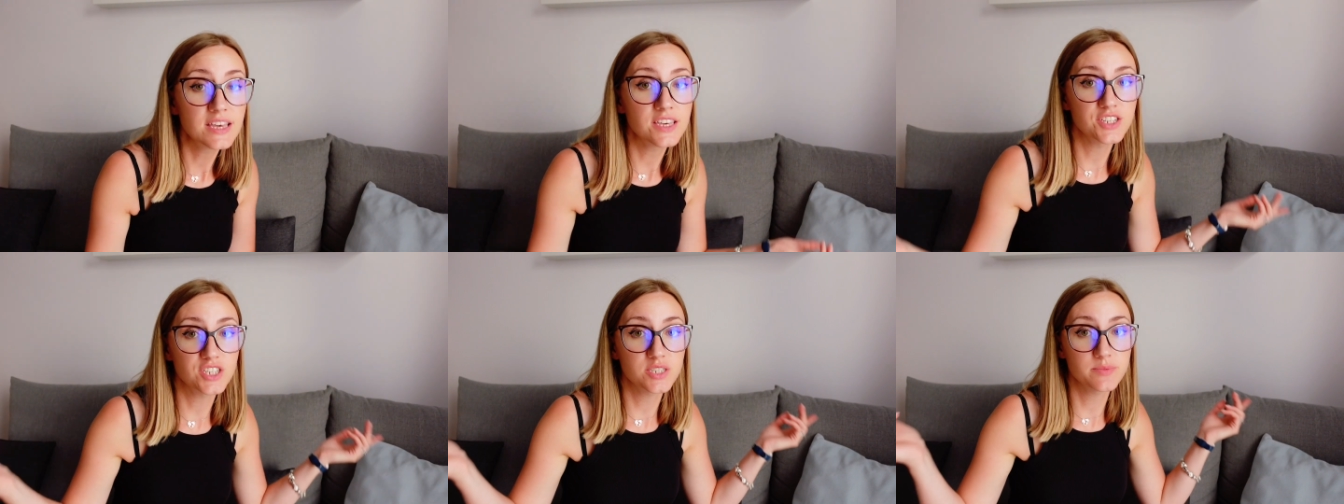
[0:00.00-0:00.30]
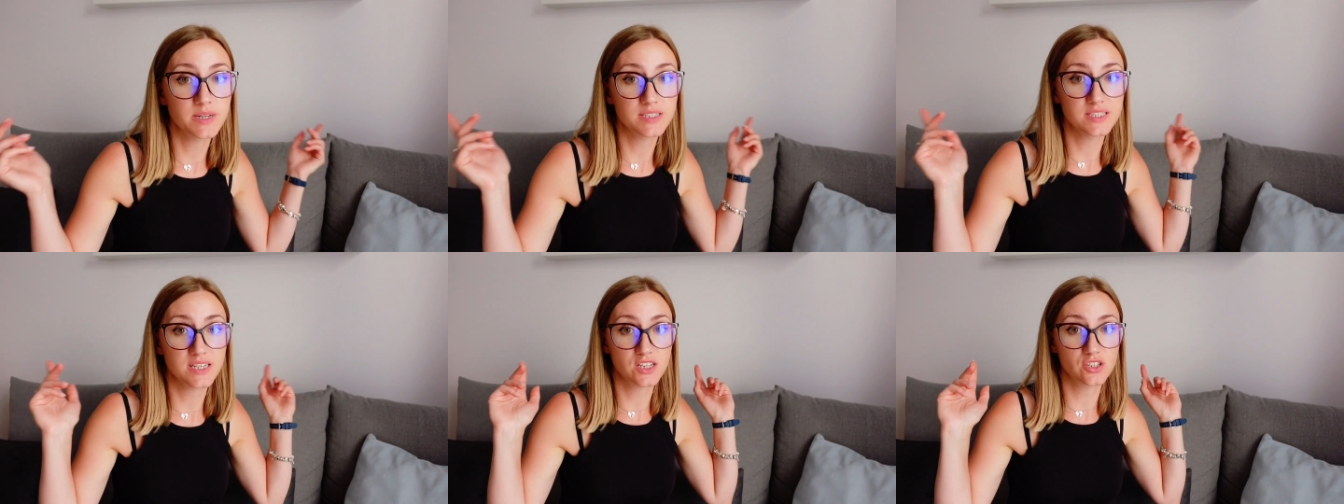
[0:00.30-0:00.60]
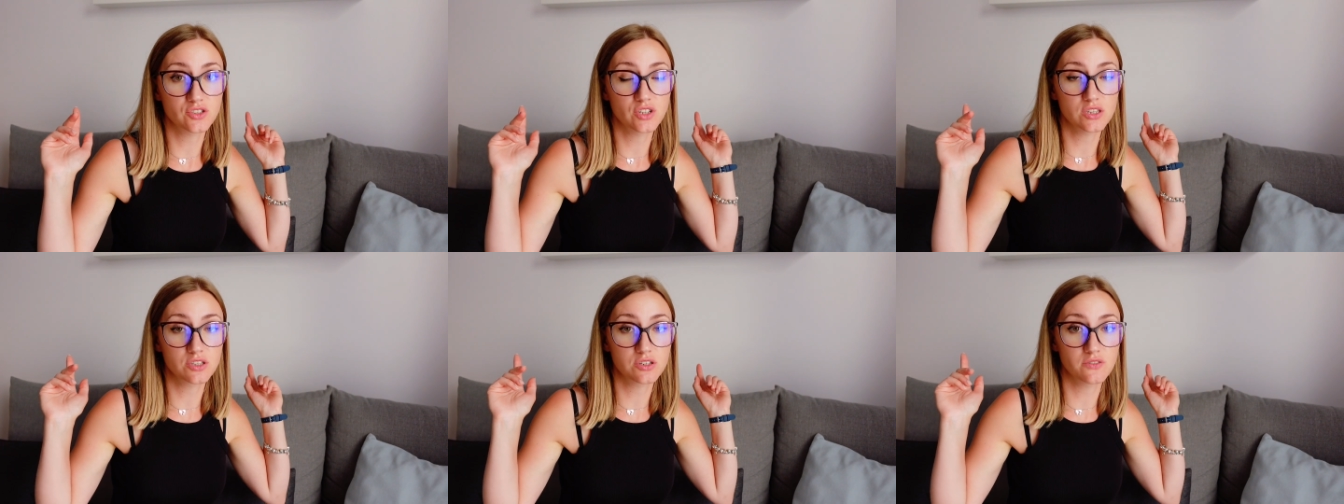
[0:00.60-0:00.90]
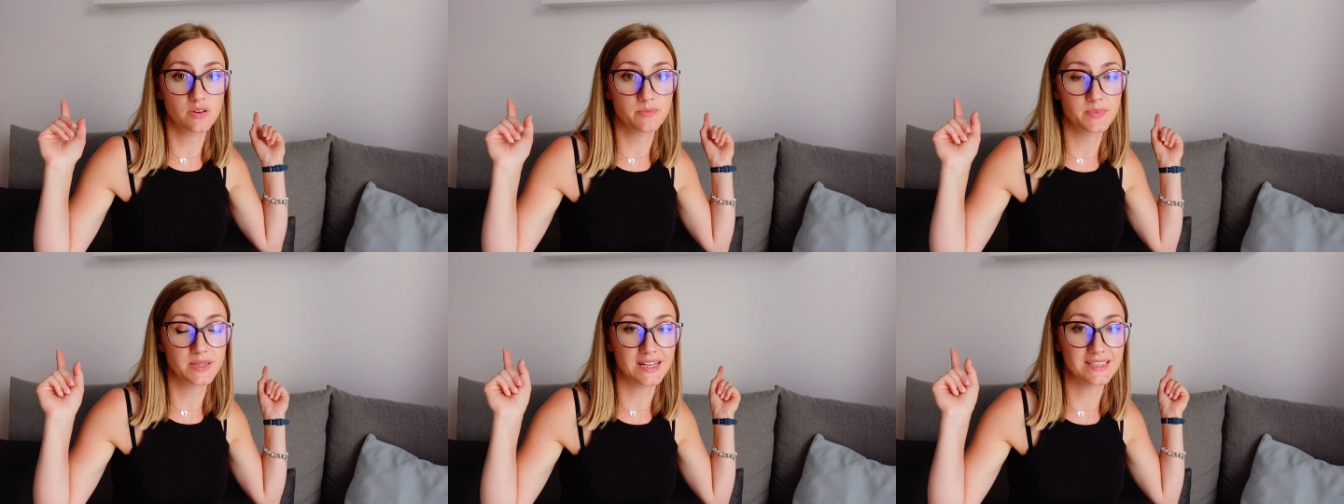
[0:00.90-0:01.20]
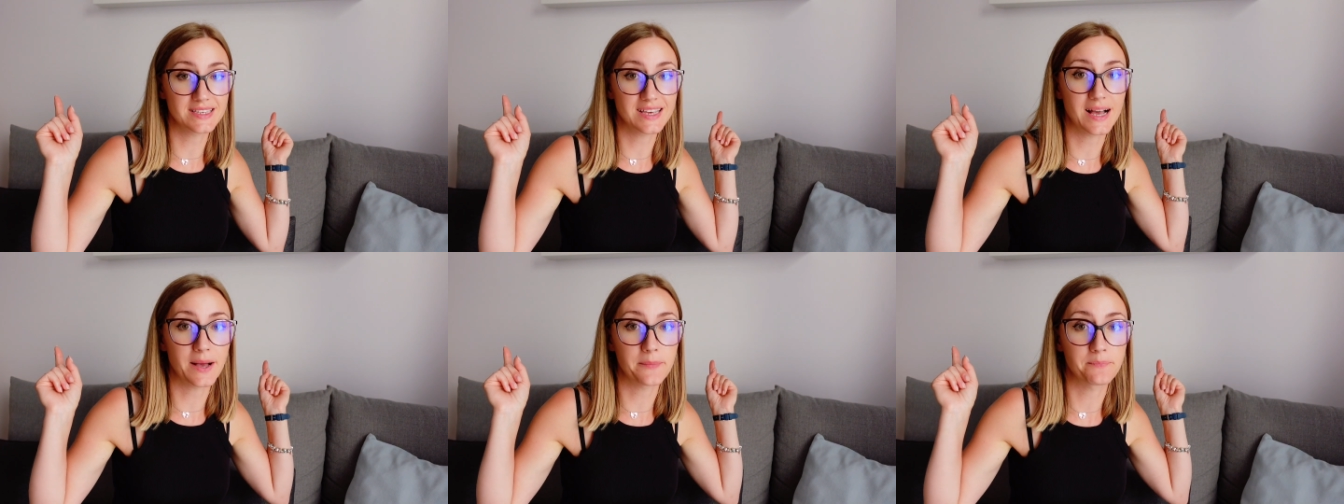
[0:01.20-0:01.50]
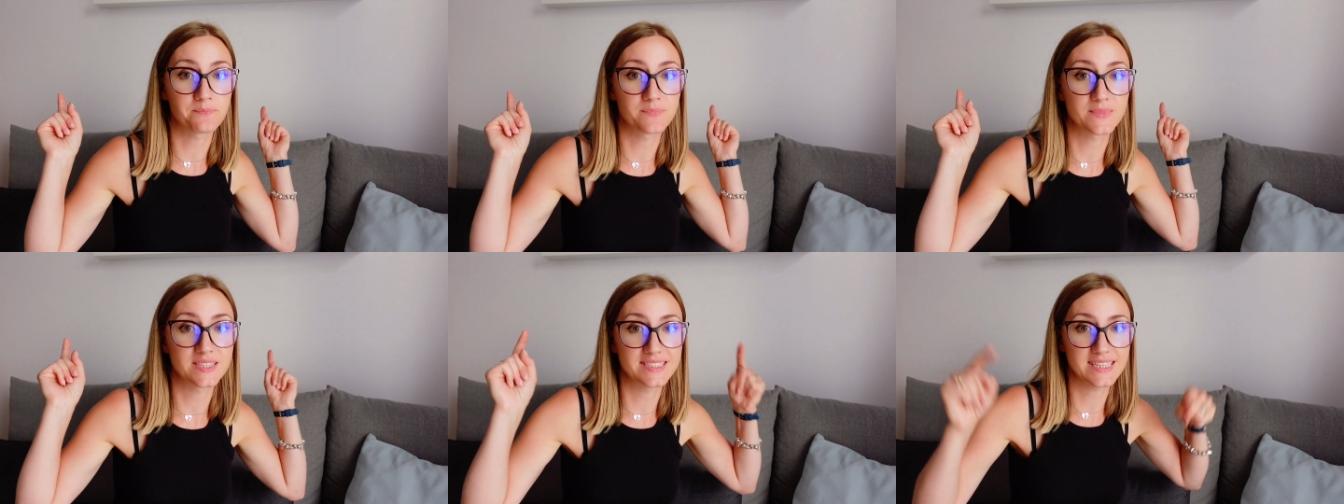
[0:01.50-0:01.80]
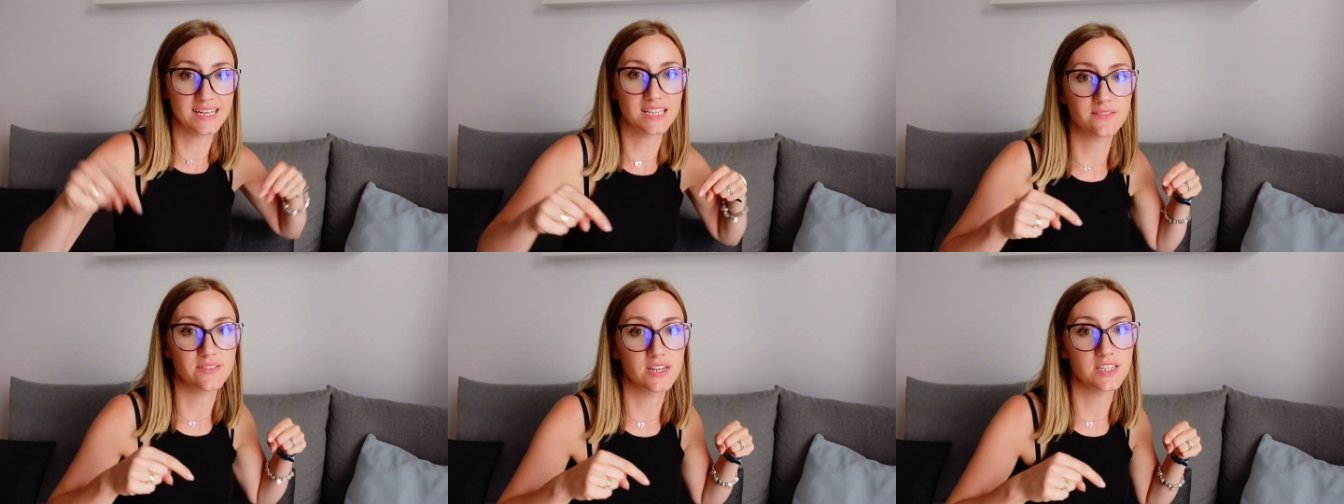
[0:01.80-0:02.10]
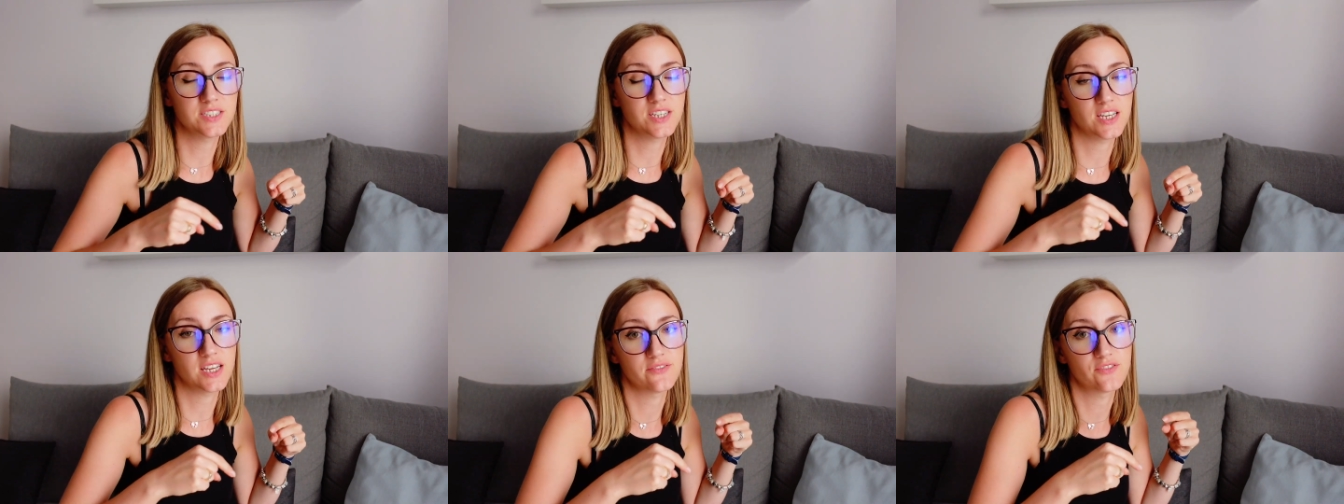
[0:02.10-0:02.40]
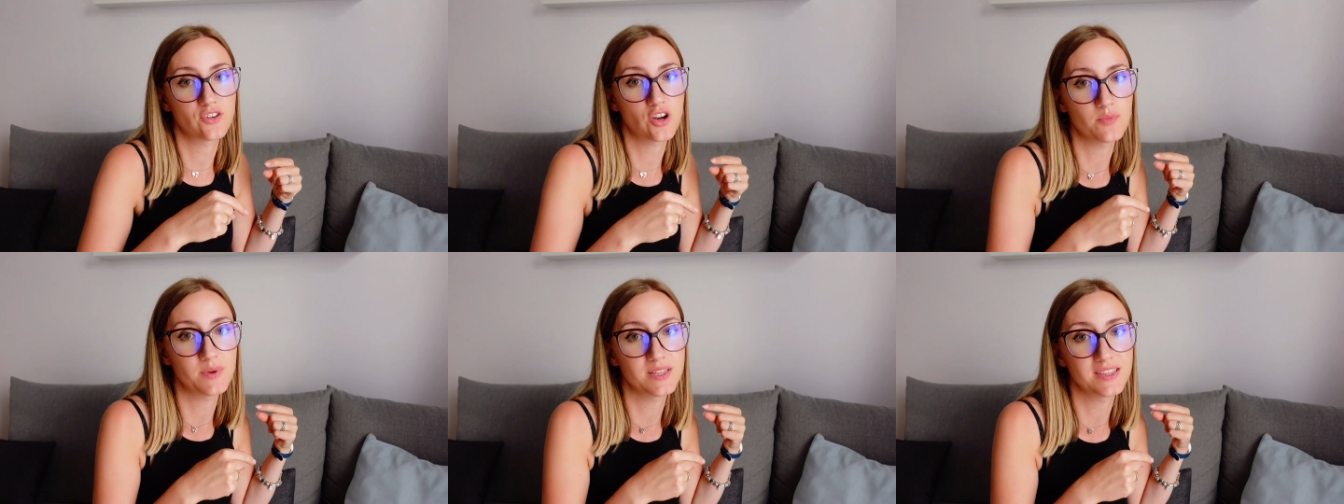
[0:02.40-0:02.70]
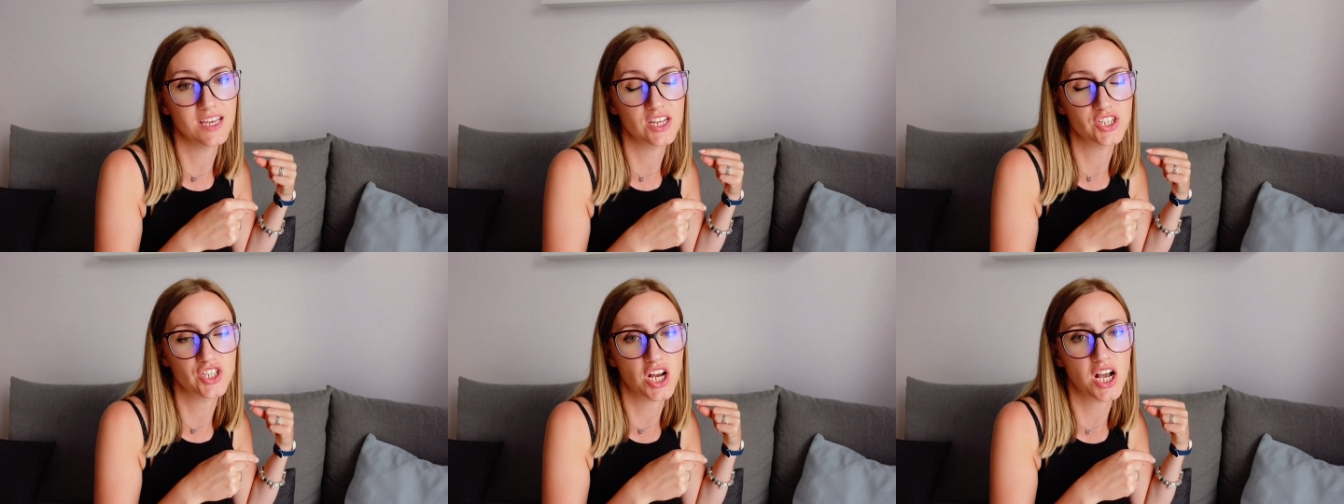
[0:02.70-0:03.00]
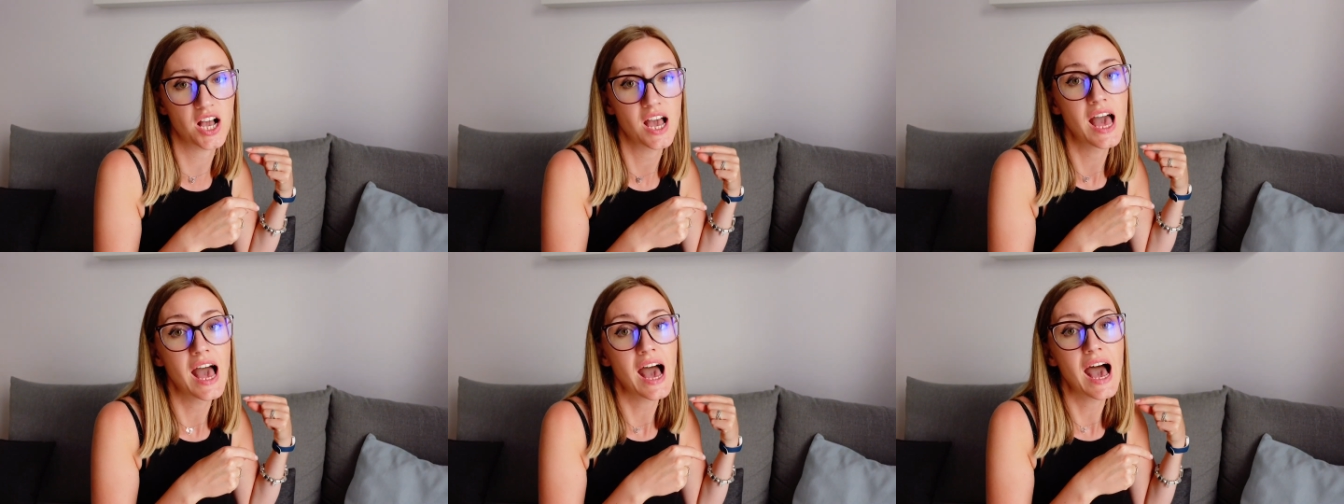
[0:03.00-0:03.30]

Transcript: Jeśli macie jakieś dodatkowe pytania, zadawajcie je w komentarzach,